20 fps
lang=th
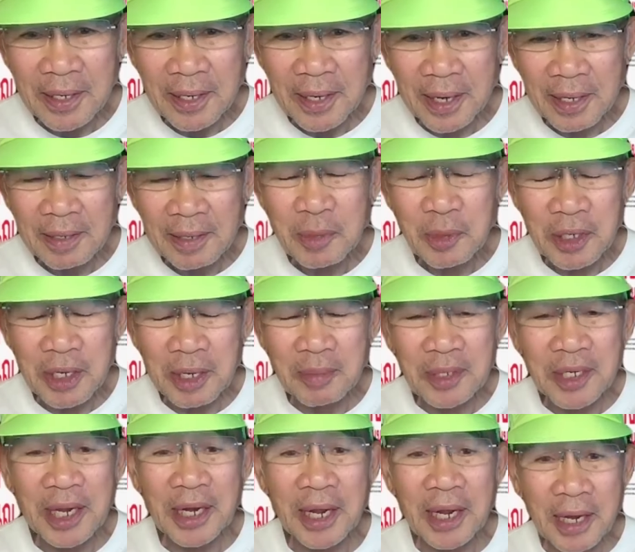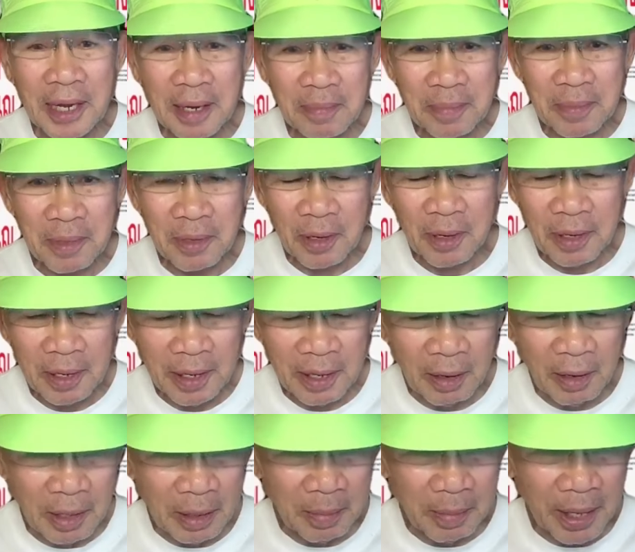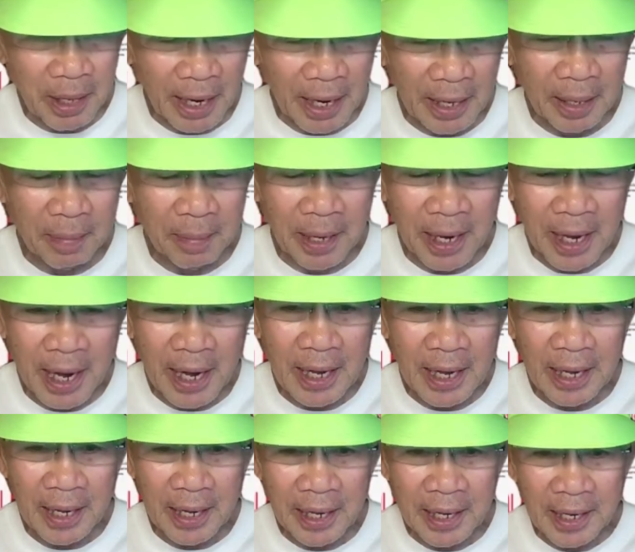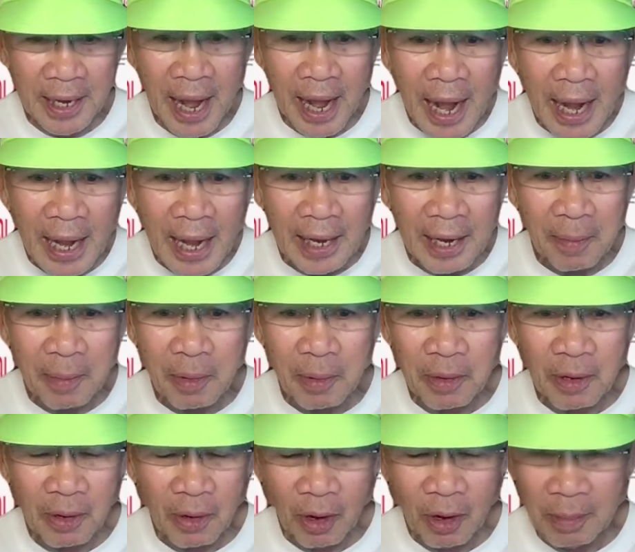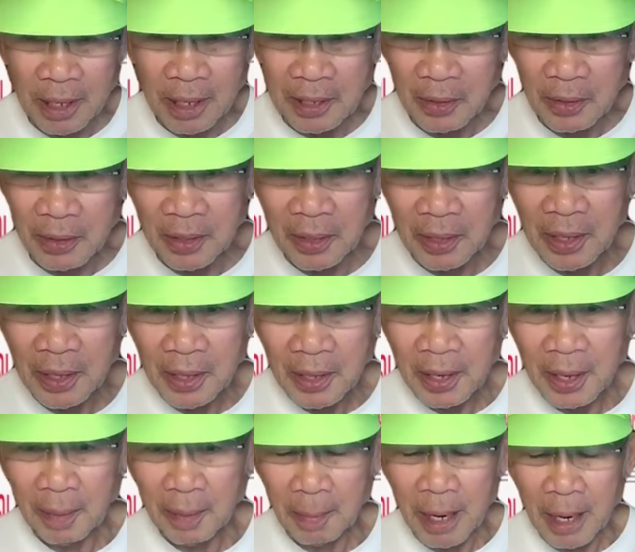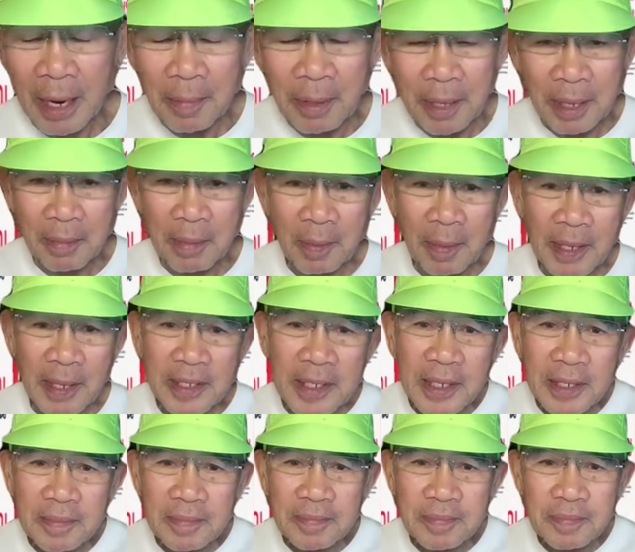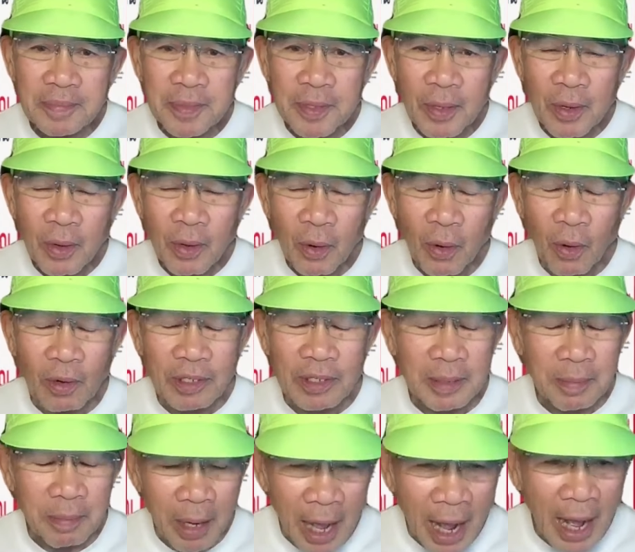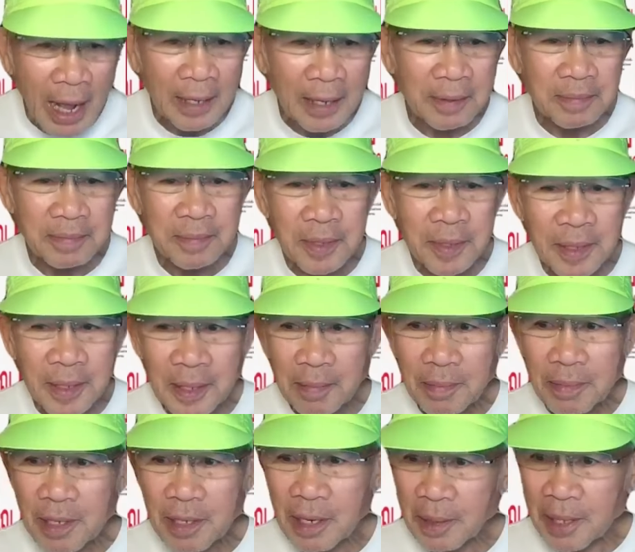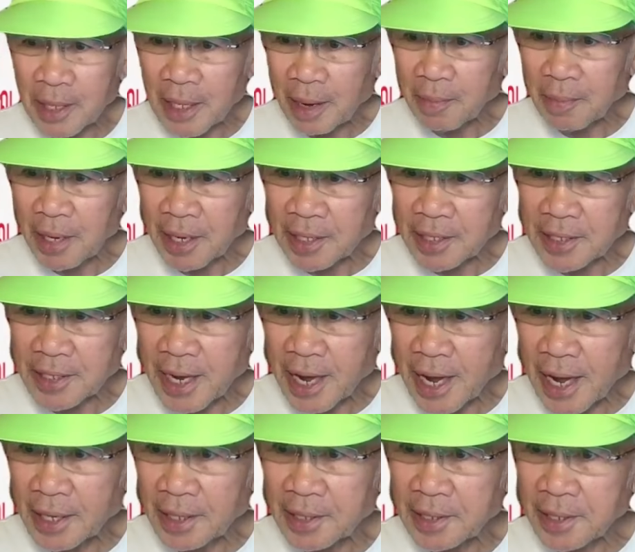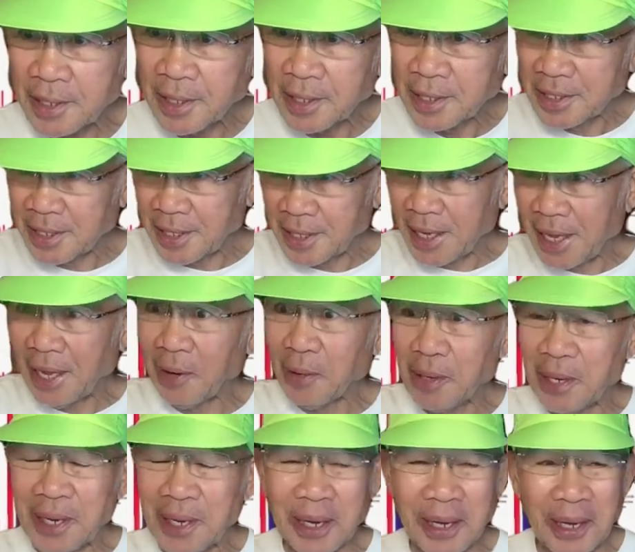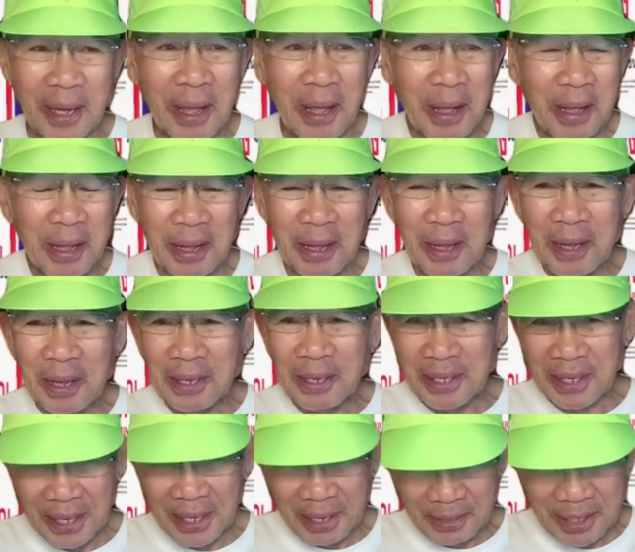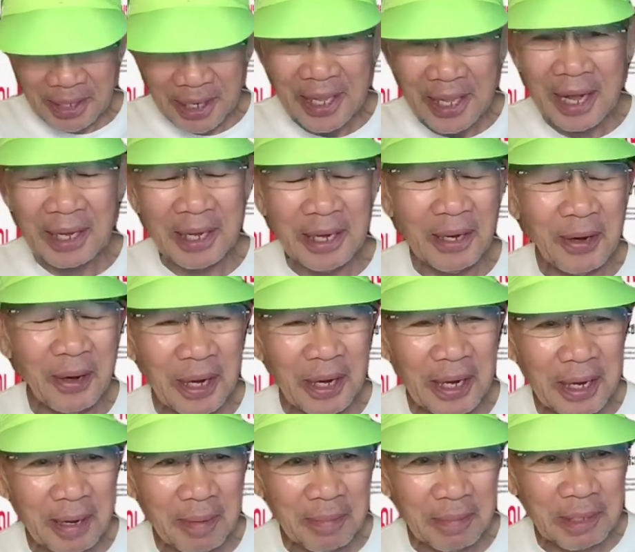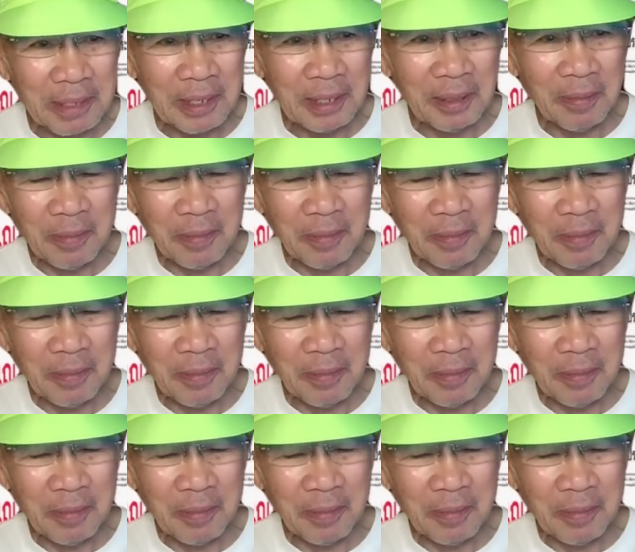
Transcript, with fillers: รัฐนูนเกือบเสร็จนะครับค่อยเอาเงินไปให้ไปให้ได้ แล้วผมก็ขอเบิกลงเพิ่มอีกประมาณสักหกสิบล้านพื่อมาทำเอกสารสีเขียวเนี่ยสีเขียวใช้ตังค์เยอะหน่อยนะครับ คือ